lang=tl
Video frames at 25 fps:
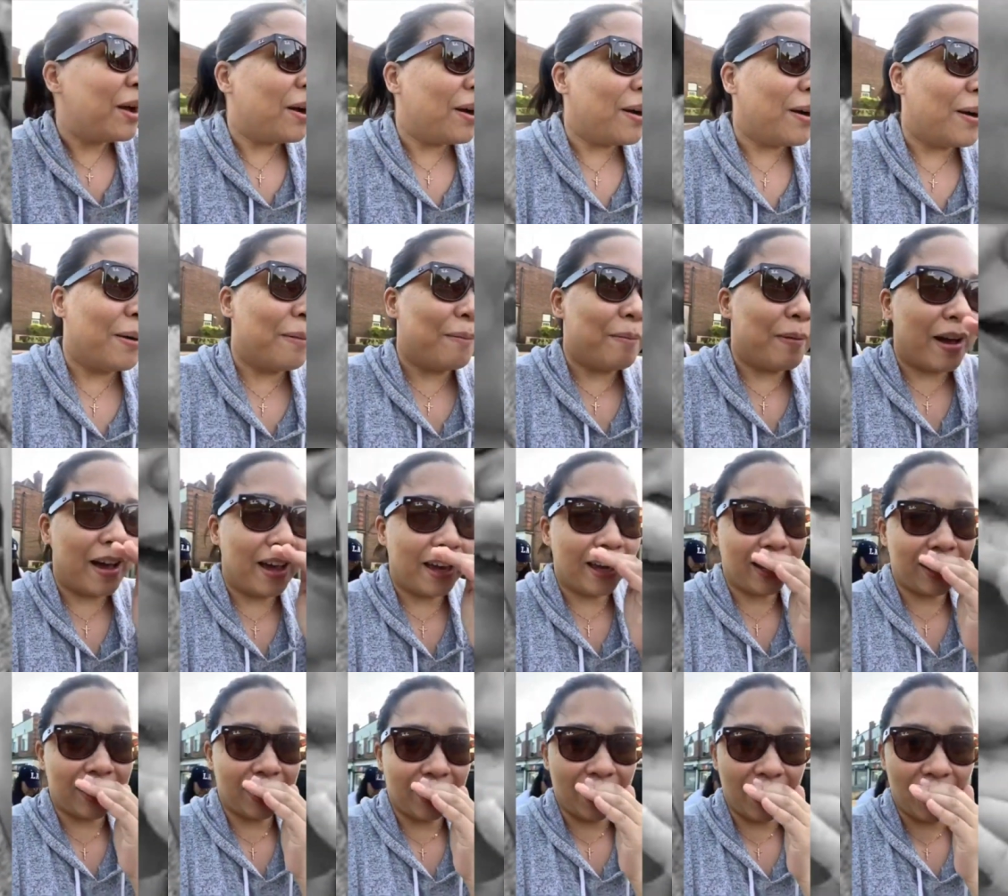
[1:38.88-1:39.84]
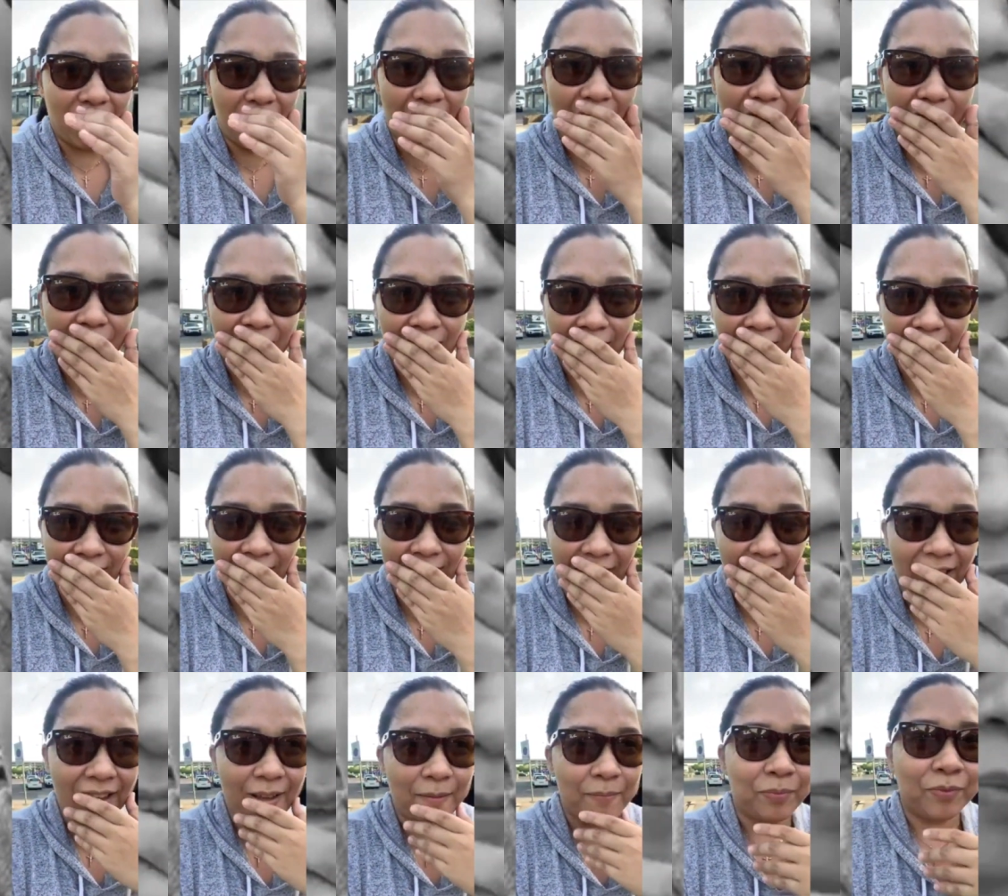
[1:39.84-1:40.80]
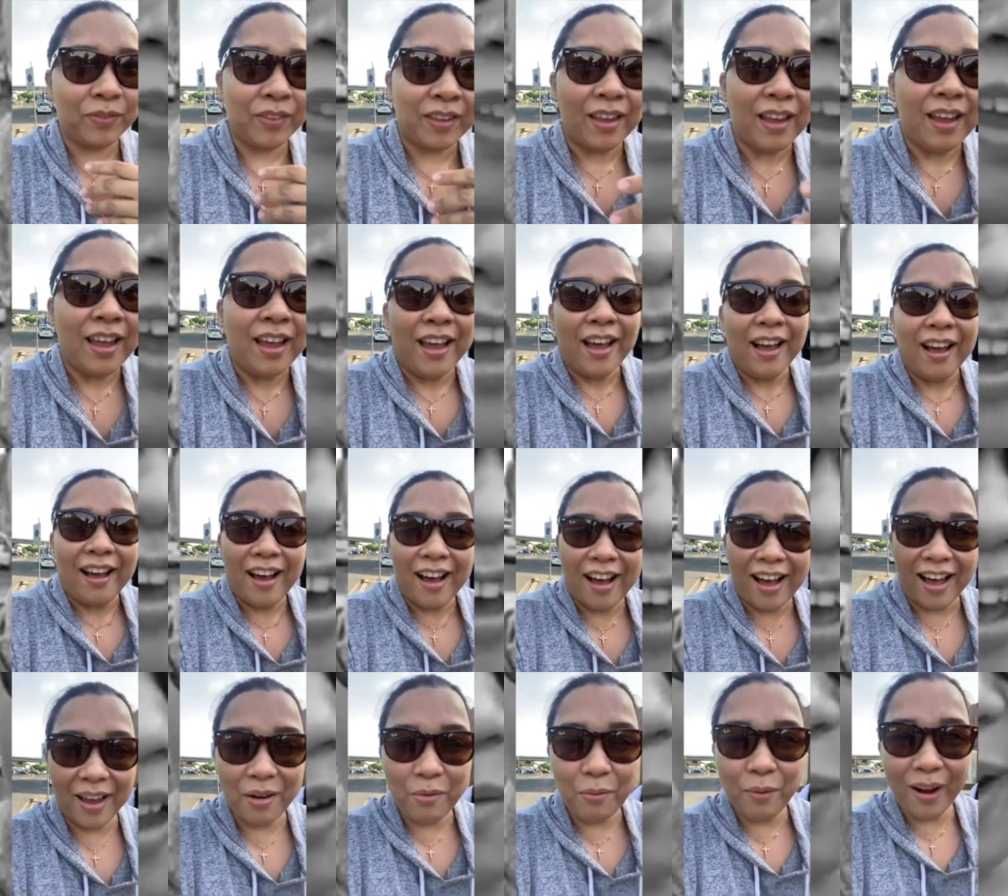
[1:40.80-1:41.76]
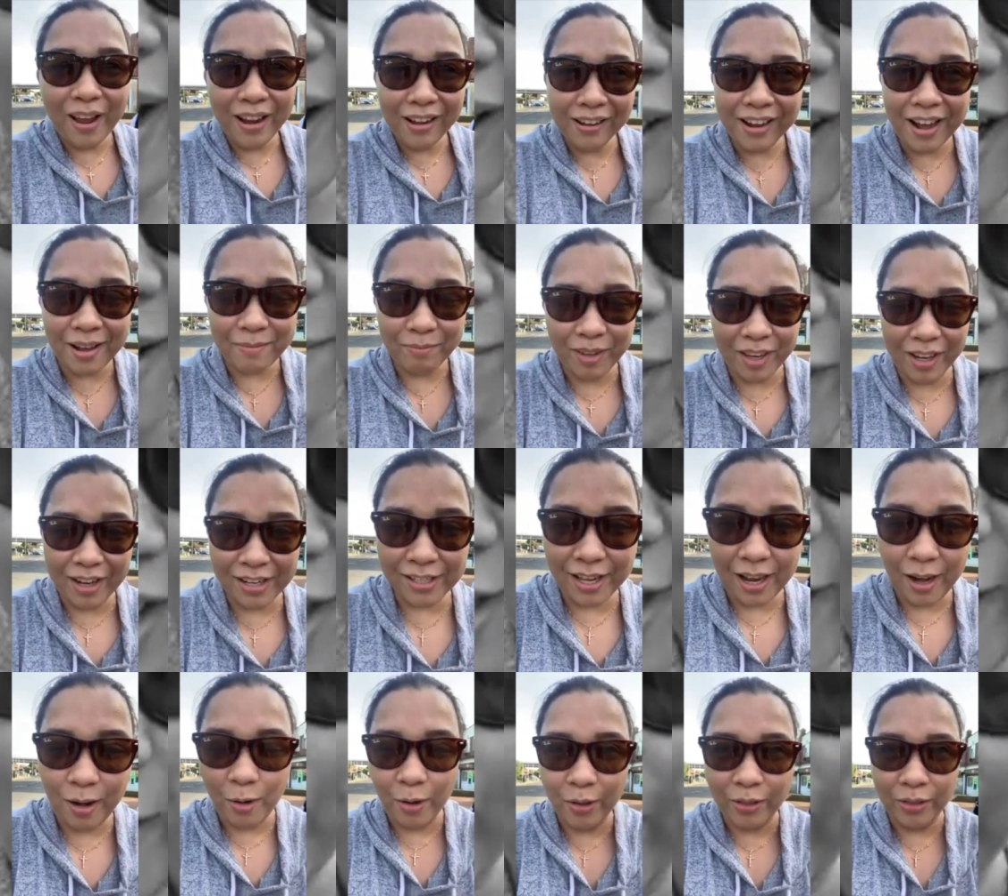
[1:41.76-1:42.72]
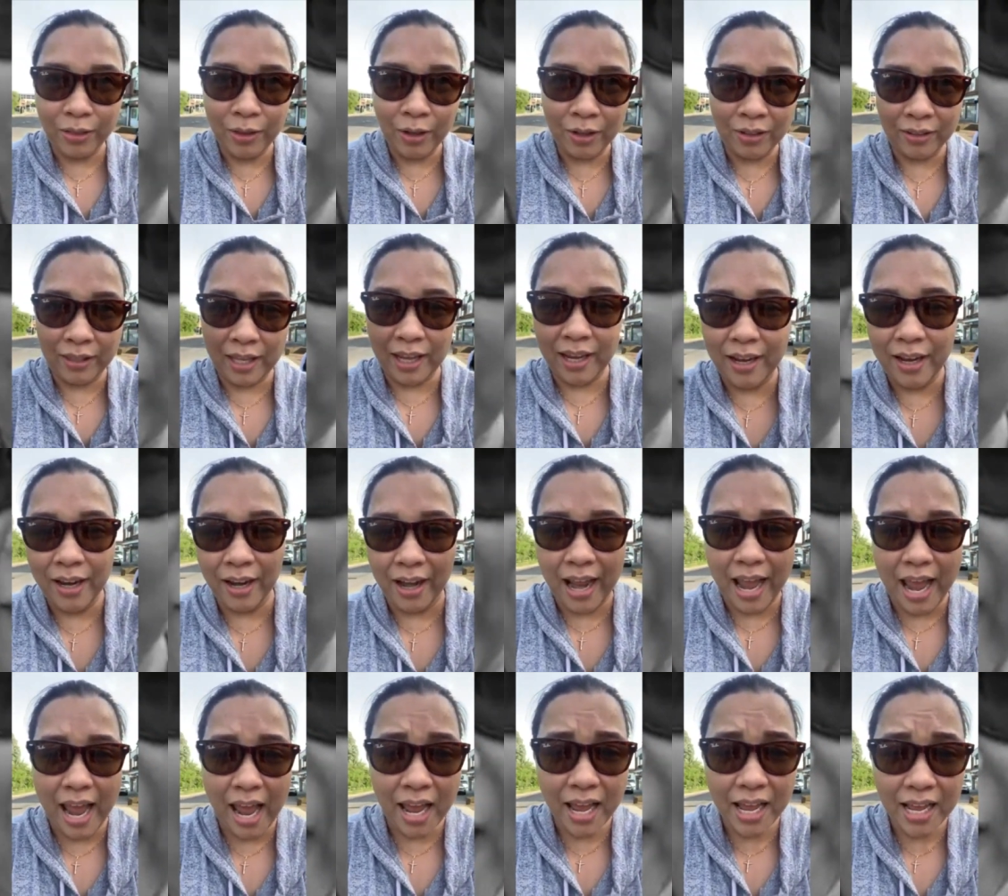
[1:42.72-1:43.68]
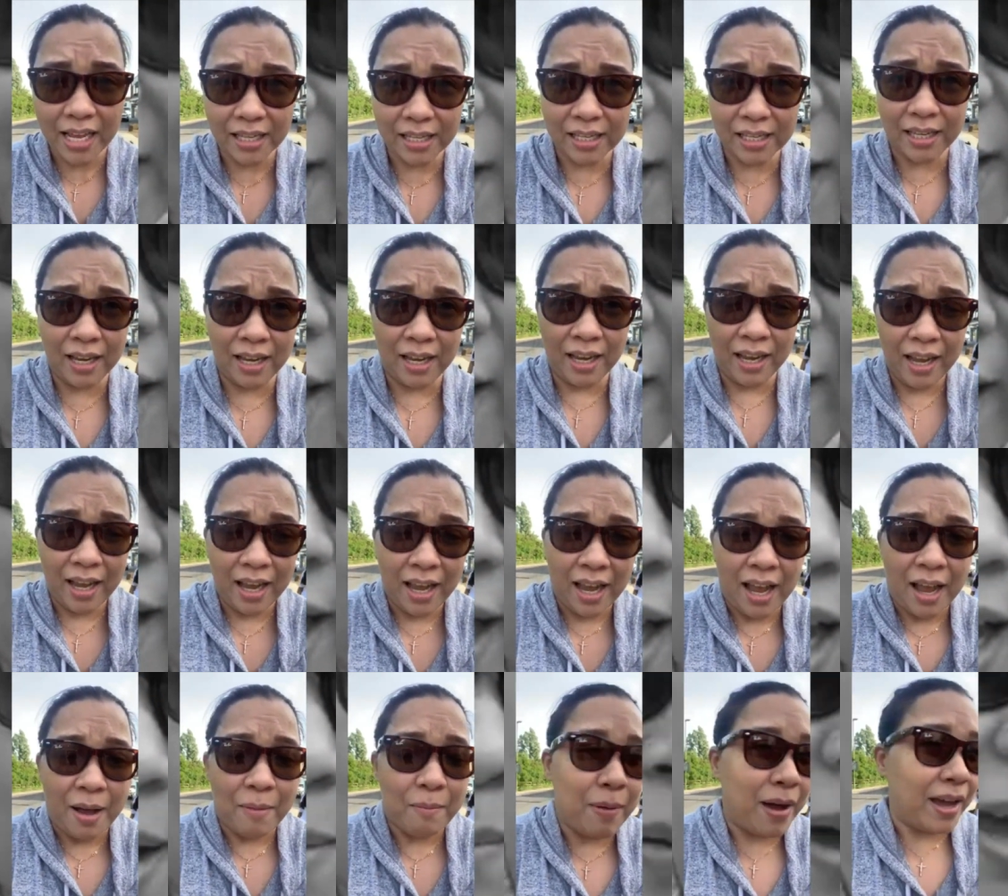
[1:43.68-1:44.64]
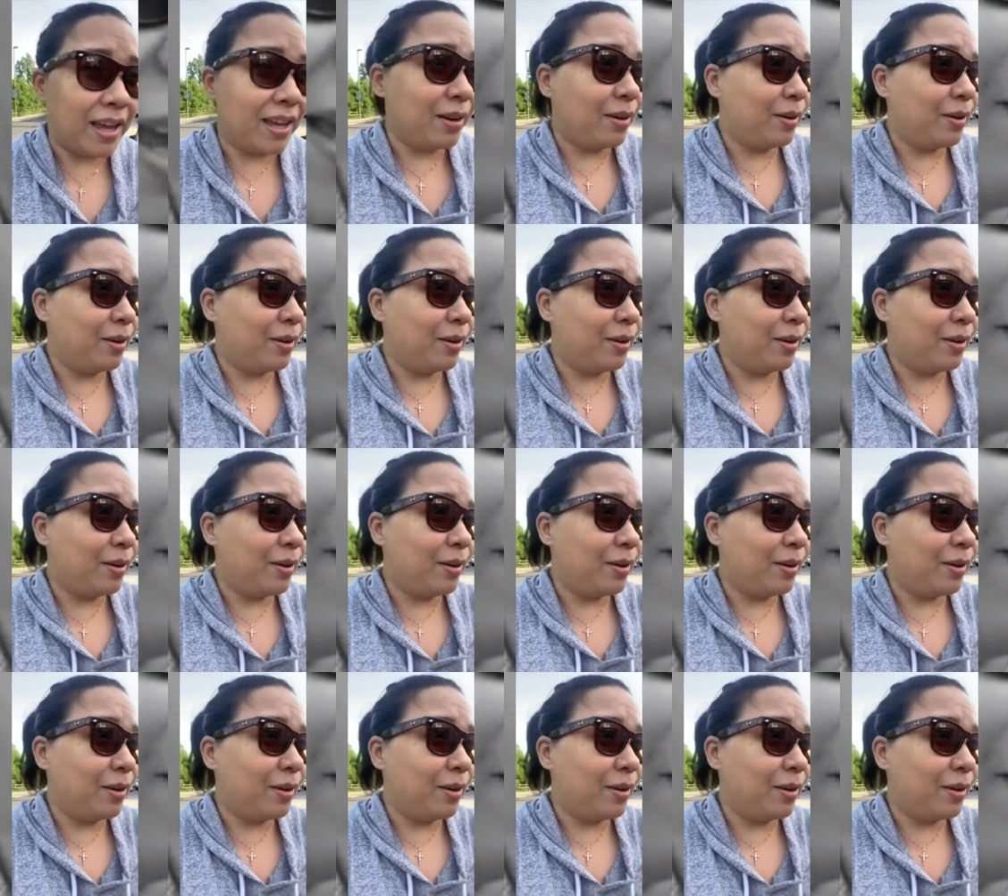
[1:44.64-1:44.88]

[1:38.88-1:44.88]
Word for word: Oh my God! Hi, welcome diri sa London, ti Grace. My